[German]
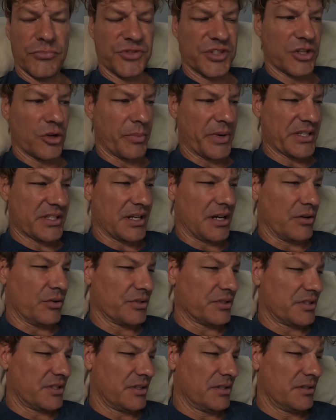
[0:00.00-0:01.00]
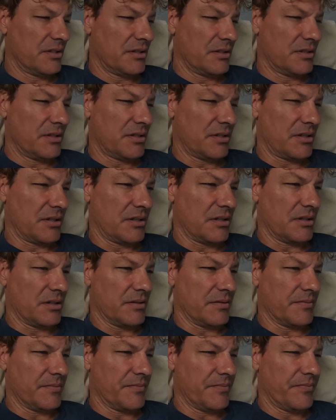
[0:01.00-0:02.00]
sieht doch besser aus
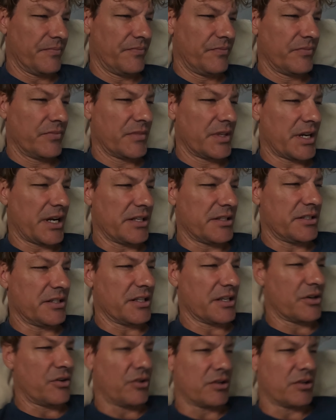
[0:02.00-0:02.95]
ähm, als dieser